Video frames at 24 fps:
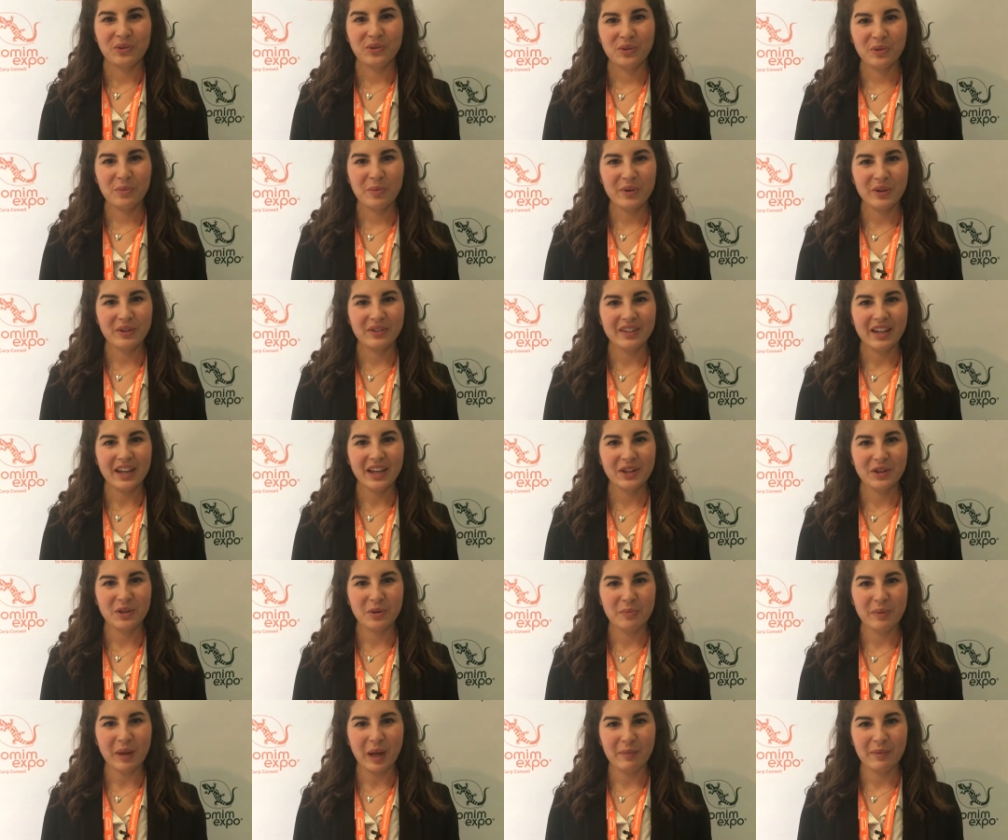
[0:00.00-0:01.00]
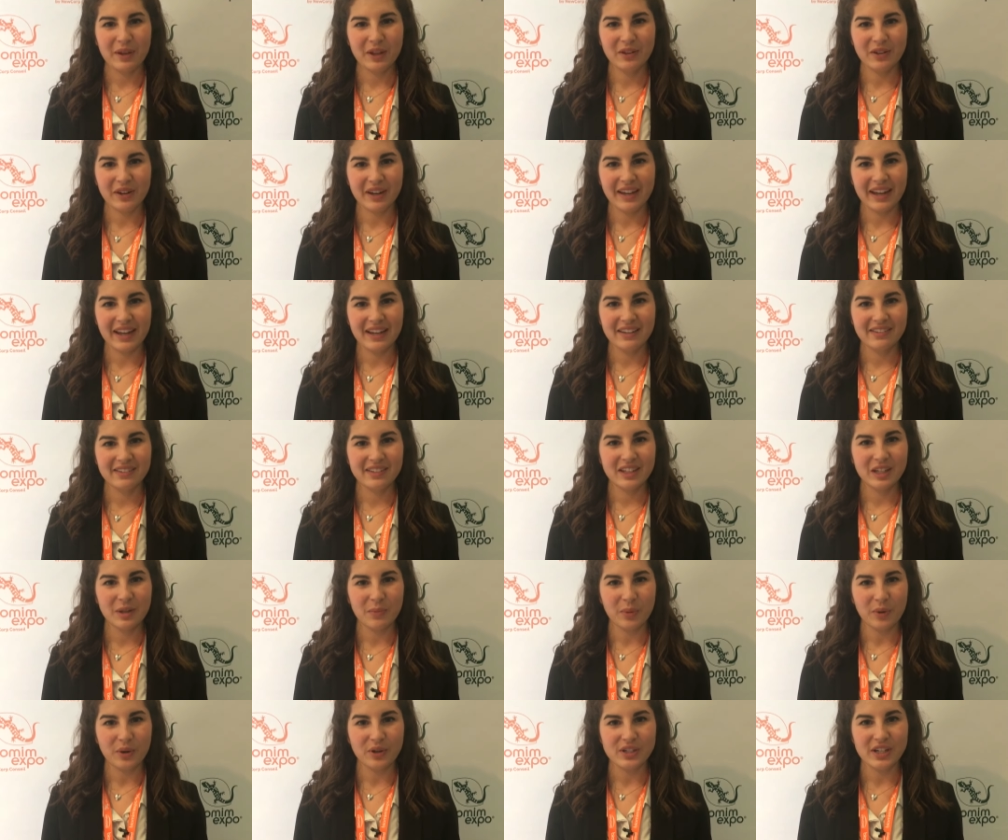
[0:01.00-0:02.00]
Subiotech nous permet de réaliser
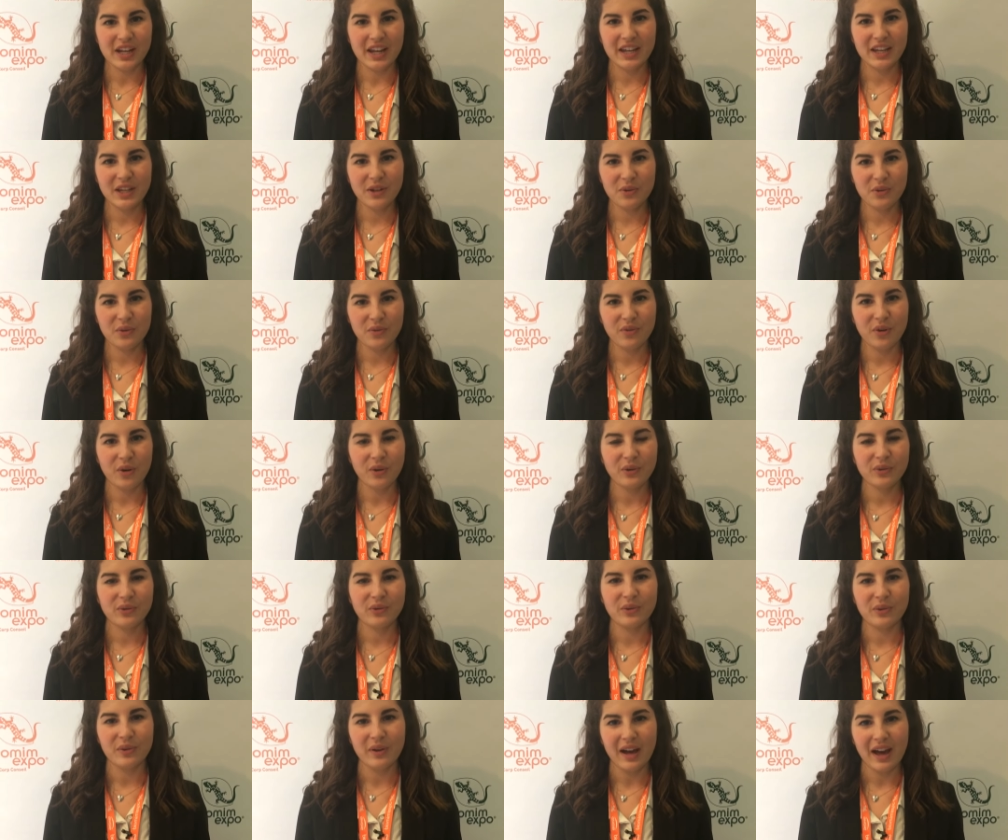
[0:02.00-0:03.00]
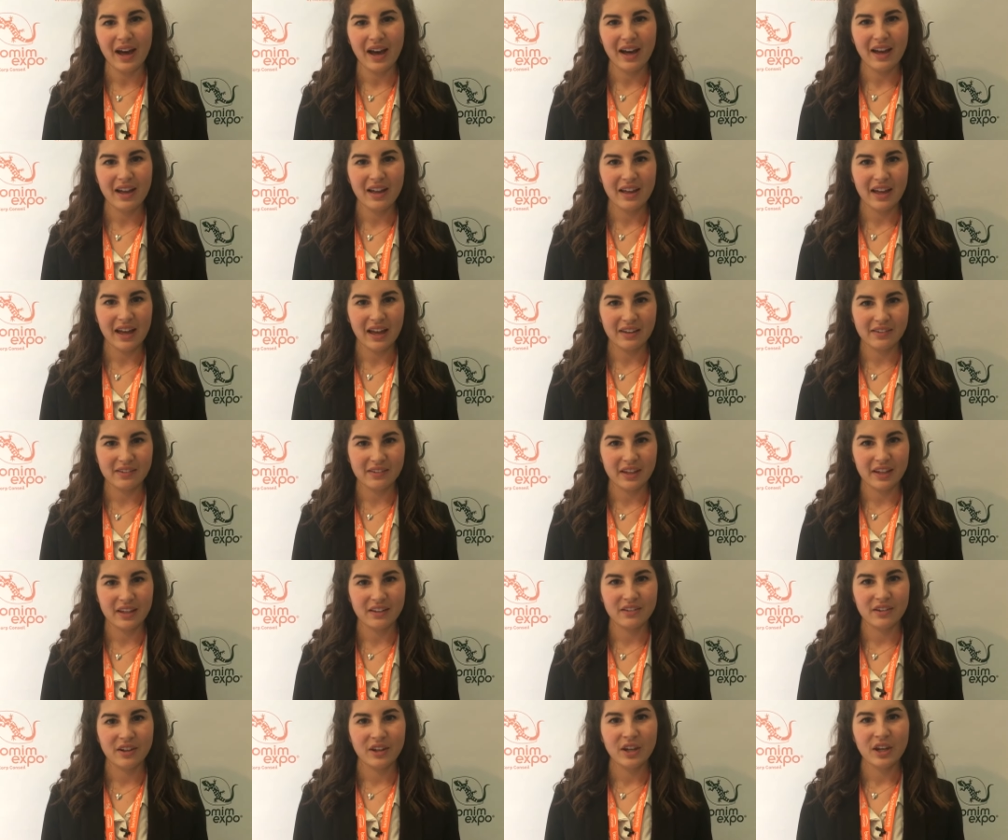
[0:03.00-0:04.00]
des projets innovants de A à Z.
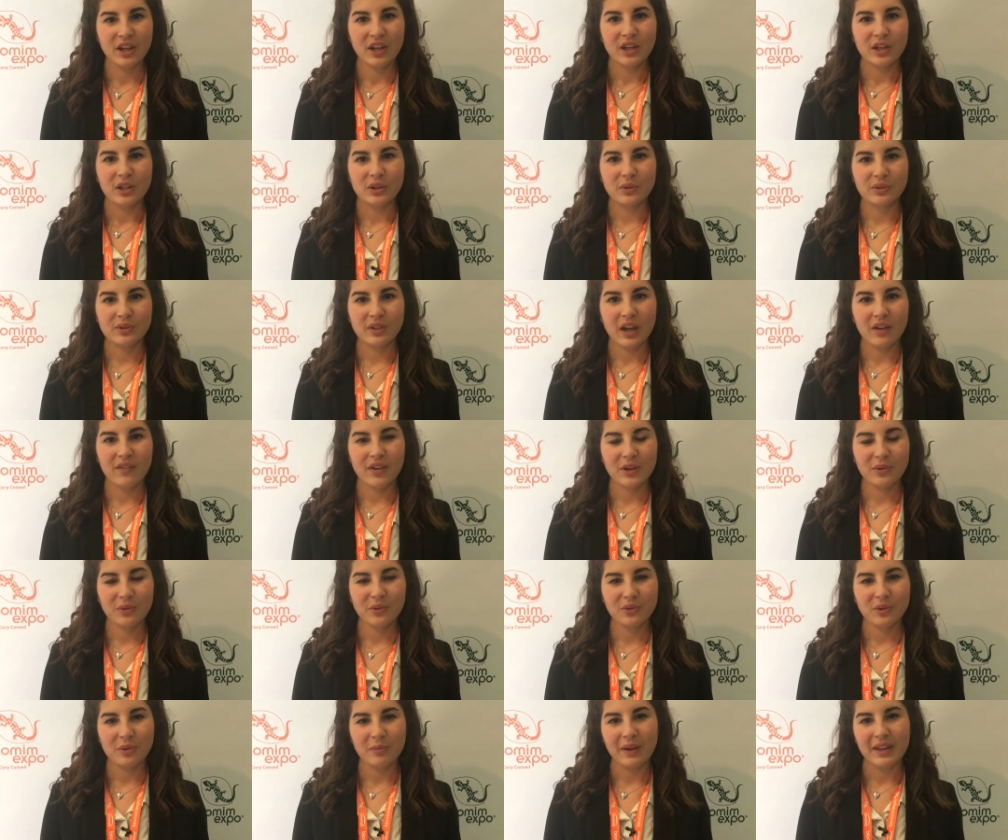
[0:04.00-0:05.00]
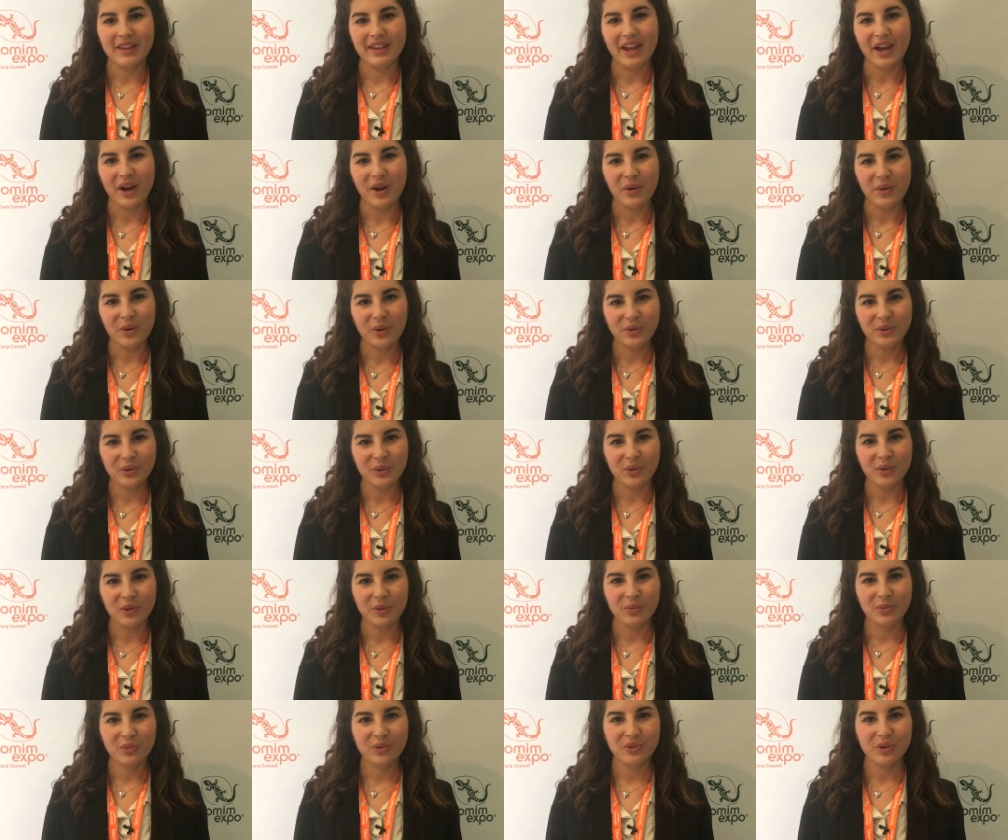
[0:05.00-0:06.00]
Nous travaillons de manière
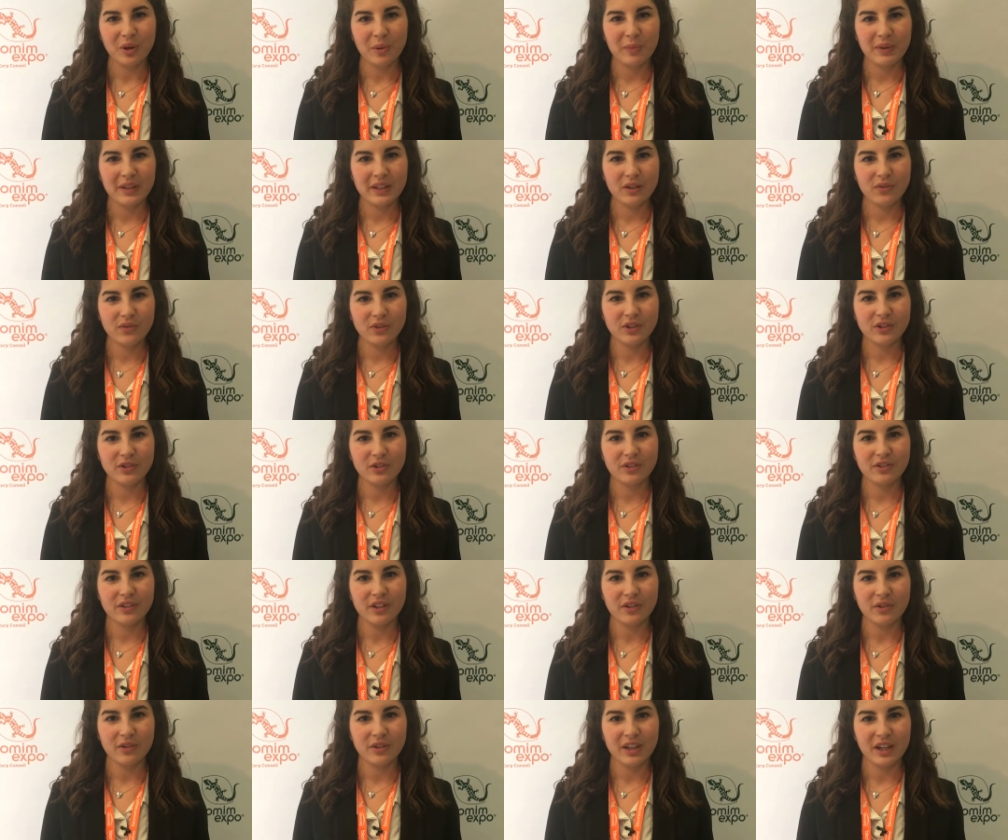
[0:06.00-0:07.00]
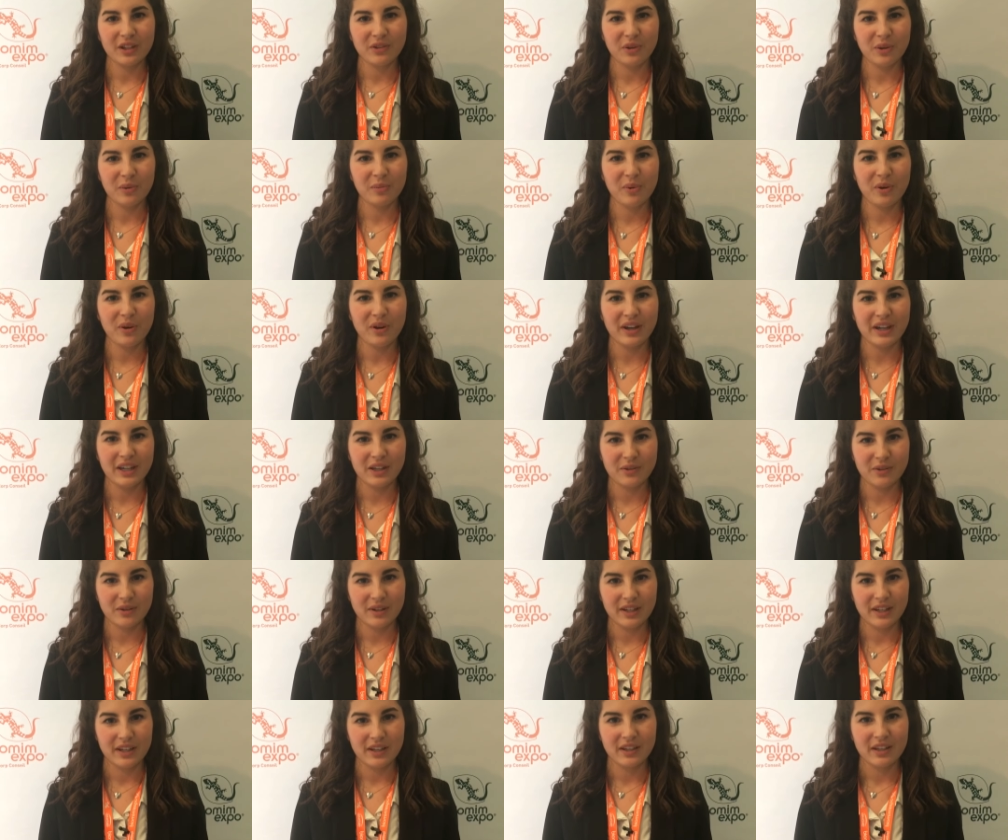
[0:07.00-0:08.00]
autonome tout en bénéficiant d'un encadrement
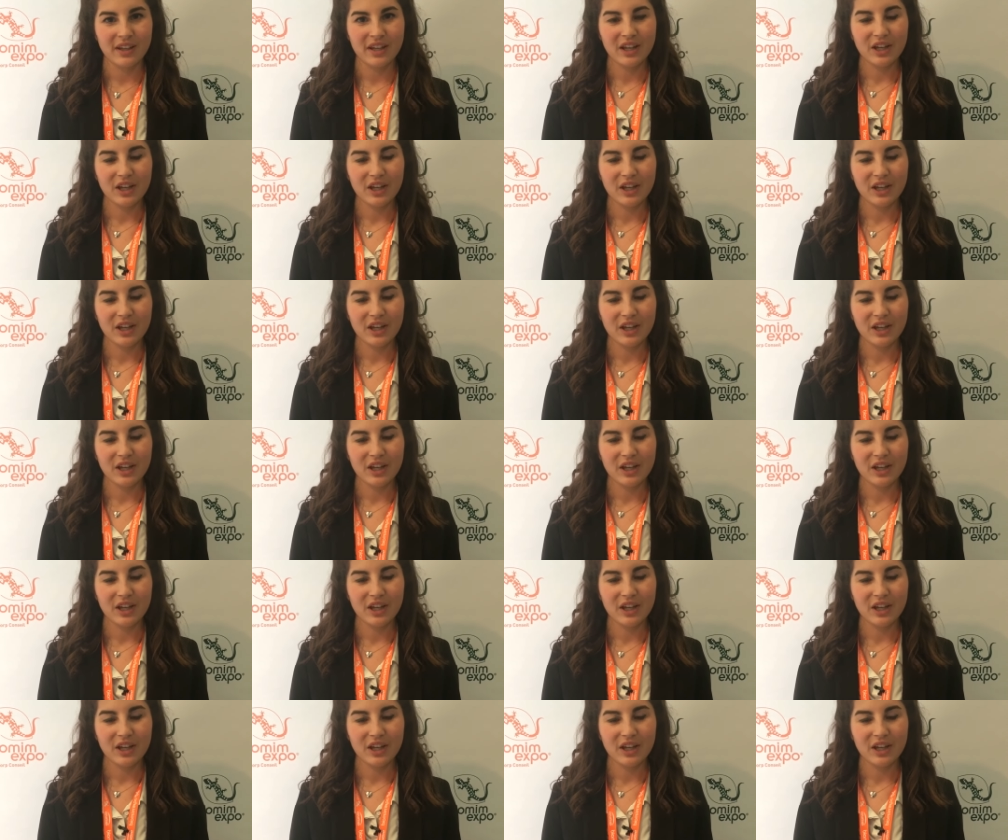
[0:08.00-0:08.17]
régulier.